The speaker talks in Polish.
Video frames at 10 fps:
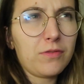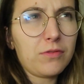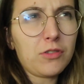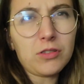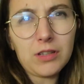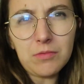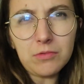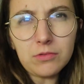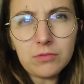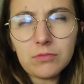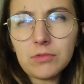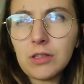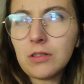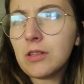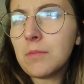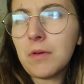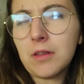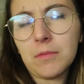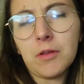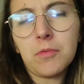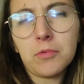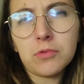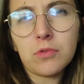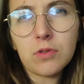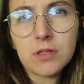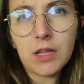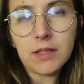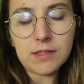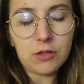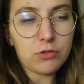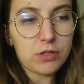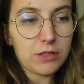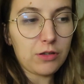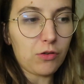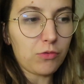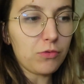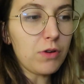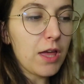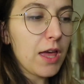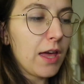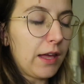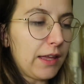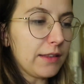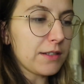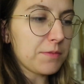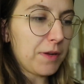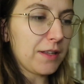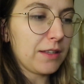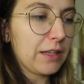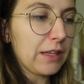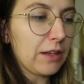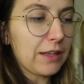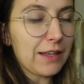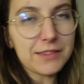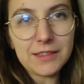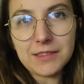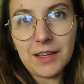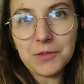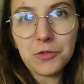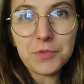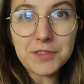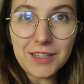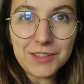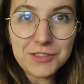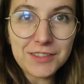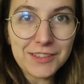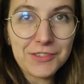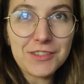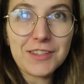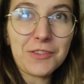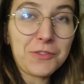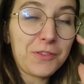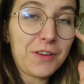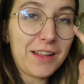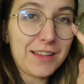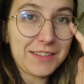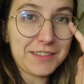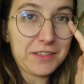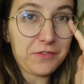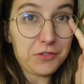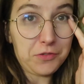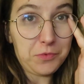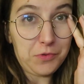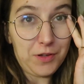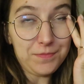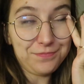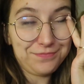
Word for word: rok temu, no nie pamiętam, ale po prostu dostałam na zakończenie roku. Ja też pani Jasia chciałam kupić takie coś na zakończenie roku, ale się nie wyrobiłam.